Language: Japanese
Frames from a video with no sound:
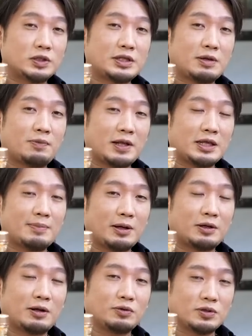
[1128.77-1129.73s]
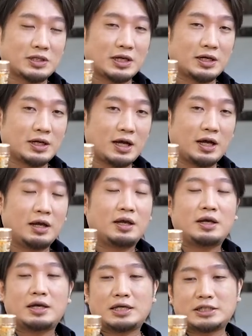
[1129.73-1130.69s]
ステファニー・マクラウドさんが、
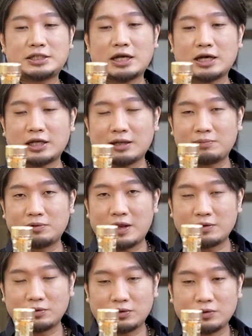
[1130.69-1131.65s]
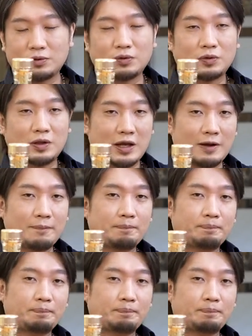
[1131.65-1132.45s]
仕上げたブレンドということで、